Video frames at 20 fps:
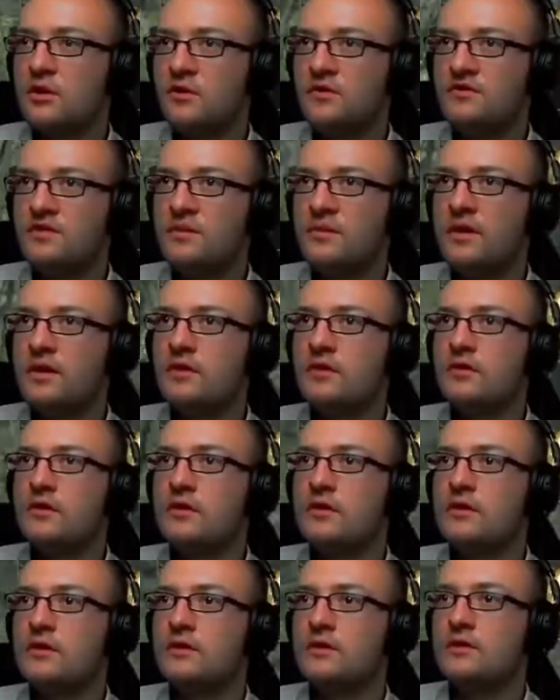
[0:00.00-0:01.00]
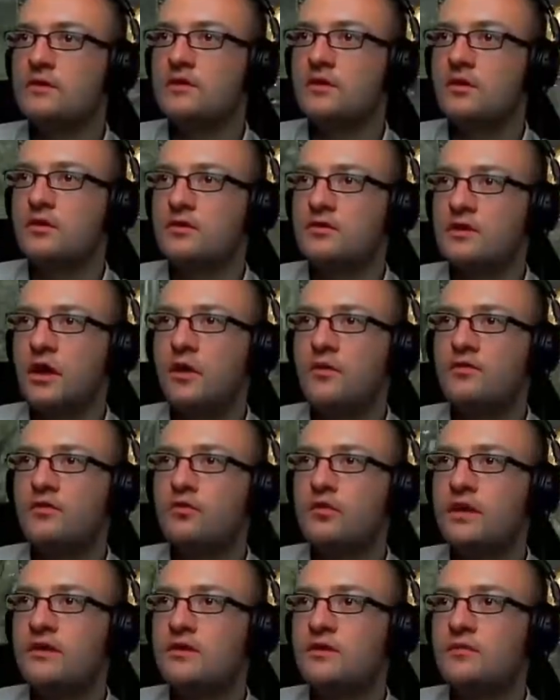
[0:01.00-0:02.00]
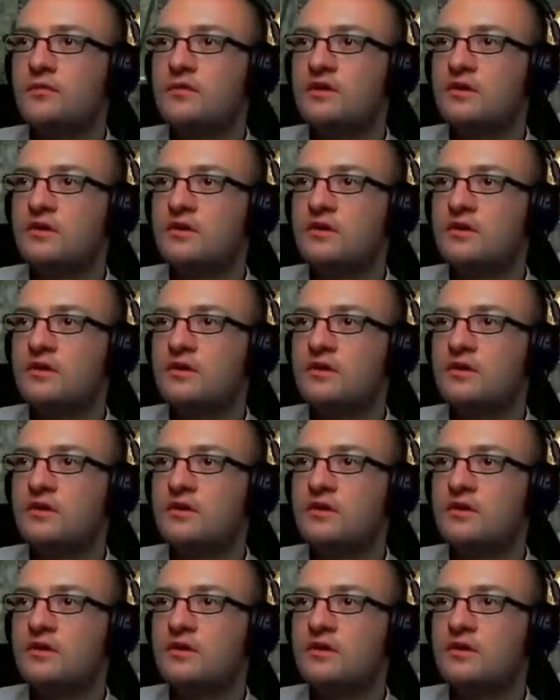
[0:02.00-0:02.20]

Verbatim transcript: öfter mal, äh, taucht der auf random.